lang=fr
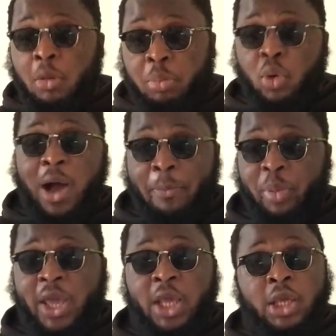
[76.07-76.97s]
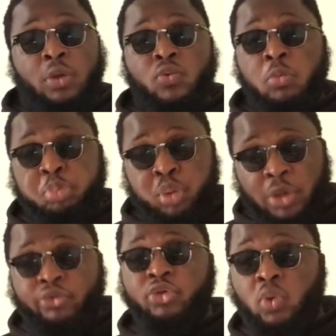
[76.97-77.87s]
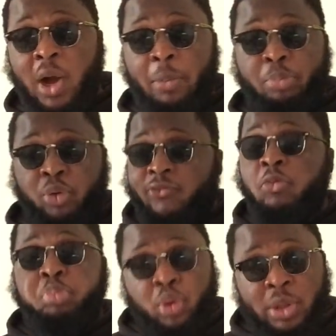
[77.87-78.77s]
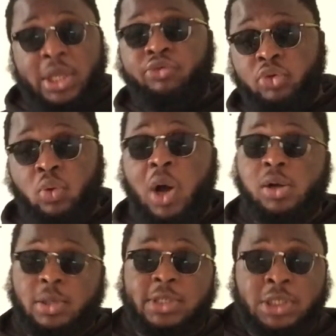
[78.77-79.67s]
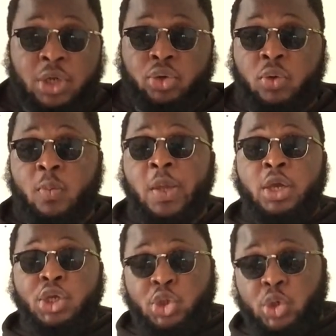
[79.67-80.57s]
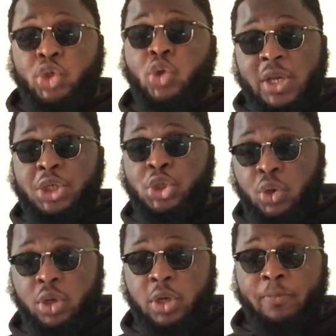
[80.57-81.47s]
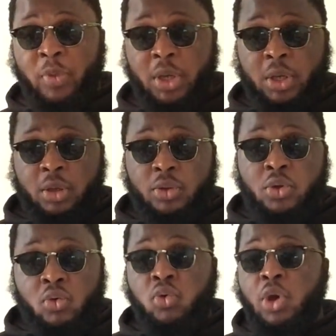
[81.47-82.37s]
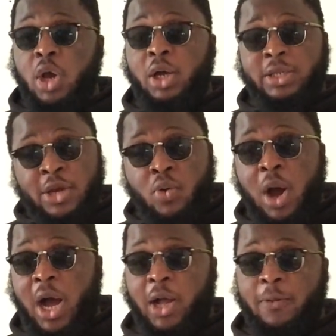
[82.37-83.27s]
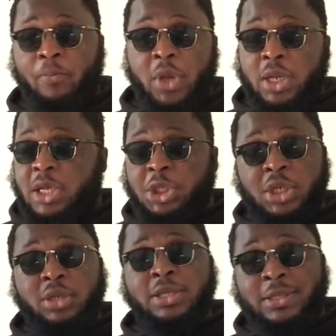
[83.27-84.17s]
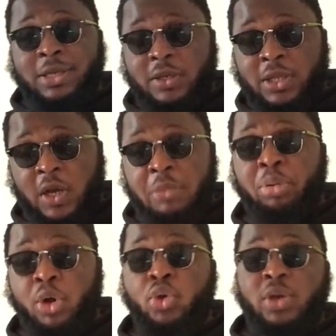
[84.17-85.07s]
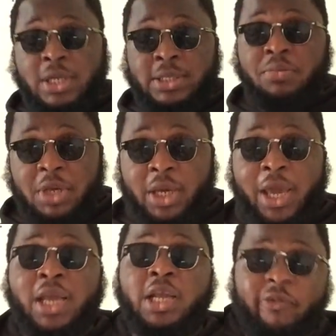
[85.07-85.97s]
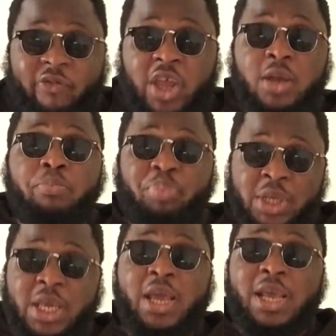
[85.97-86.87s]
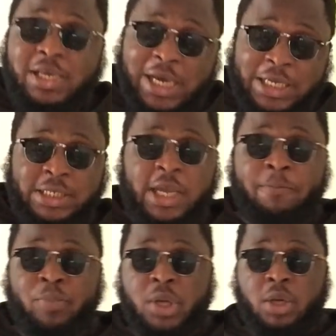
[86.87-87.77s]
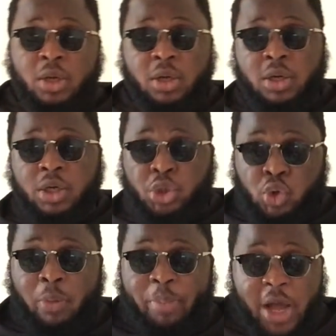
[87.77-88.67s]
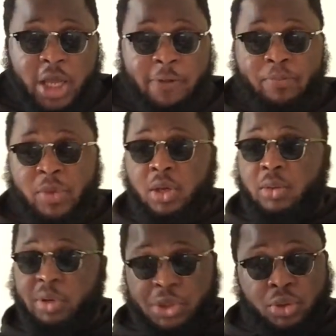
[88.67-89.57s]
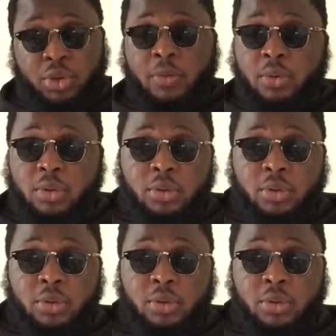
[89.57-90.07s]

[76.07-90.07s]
pour après qu'ils nous pointent du doigt, pour vous pointer du doigt en disant que ce sont les jeunes de couleur, des noirs, des gens dans, les banlieues, des immigrés qui viennent plier et casser euh, euh, sur Paris. Parce que